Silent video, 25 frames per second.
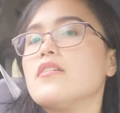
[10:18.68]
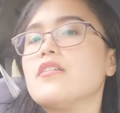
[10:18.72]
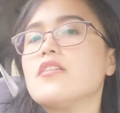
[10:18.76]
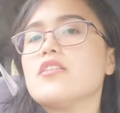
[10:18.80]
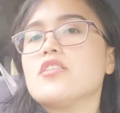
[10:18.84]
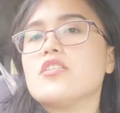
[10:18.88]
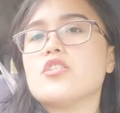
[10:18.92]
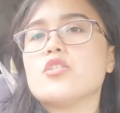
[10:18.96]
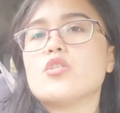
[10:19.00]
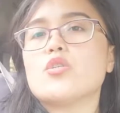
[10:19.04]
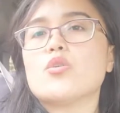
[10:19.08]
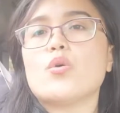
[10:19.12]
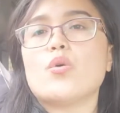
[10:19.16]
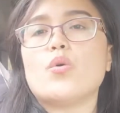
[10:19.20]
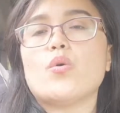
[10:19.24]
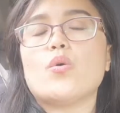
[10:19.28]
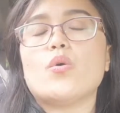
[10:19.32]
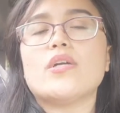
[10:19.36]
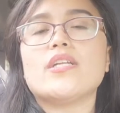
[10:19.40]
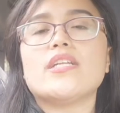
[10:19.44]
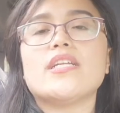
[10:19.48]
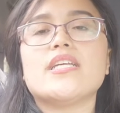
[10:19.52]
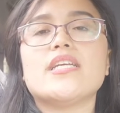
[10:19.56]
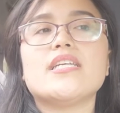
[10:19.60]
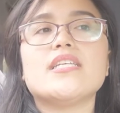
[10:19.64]
madali.
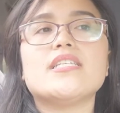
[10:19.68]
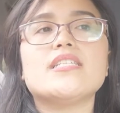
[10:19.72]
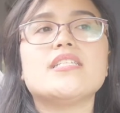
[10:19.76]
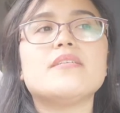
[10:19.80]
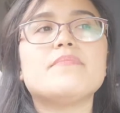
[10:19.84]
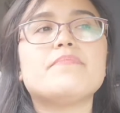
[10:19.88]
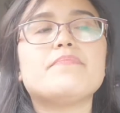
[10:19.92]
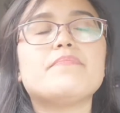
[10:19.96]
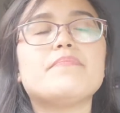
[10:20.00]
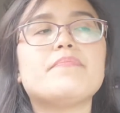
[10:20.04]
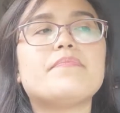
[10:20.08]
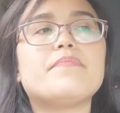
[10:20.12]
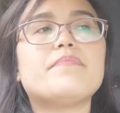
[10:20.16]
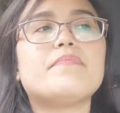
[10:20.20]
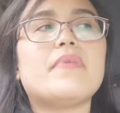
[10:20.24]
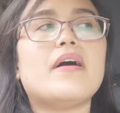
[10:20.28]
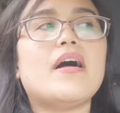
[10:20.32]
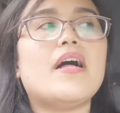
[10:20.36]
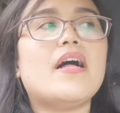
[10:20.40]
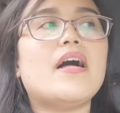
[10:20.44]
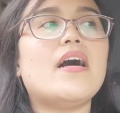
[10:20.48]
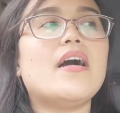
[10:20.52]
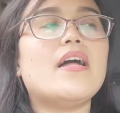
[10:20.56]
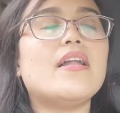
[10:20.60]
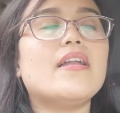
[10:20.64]
So, kasi. niisip
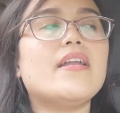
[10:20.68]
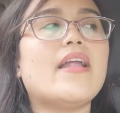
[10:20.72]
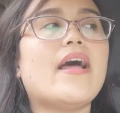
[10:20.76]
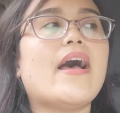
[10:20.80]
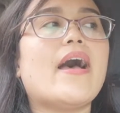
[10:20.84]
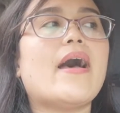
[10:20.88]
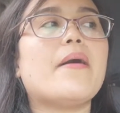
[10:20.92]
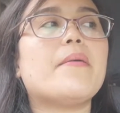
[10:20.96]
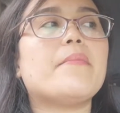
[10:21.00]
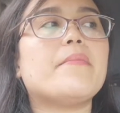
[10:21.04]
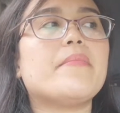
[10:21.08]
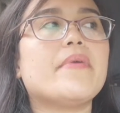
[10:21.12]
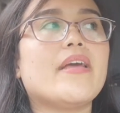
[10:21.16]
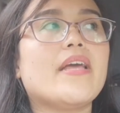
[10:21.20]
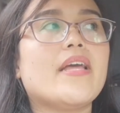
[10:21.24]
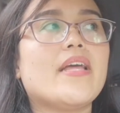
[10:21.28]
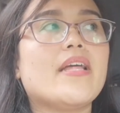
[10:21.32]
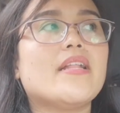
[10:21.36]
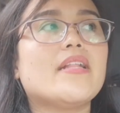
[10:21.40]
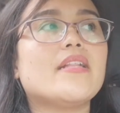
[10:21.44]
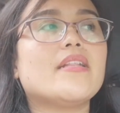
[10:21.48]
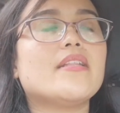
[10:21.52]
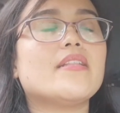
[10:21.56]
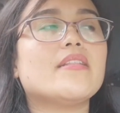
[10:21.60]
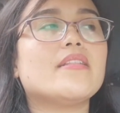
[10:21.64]
pa
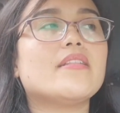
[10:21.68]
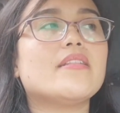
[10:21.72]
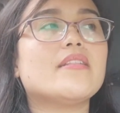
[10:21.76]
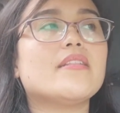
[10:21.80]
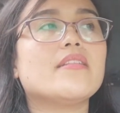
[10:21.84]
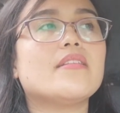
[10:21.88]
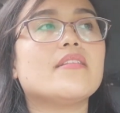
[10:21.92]
namin,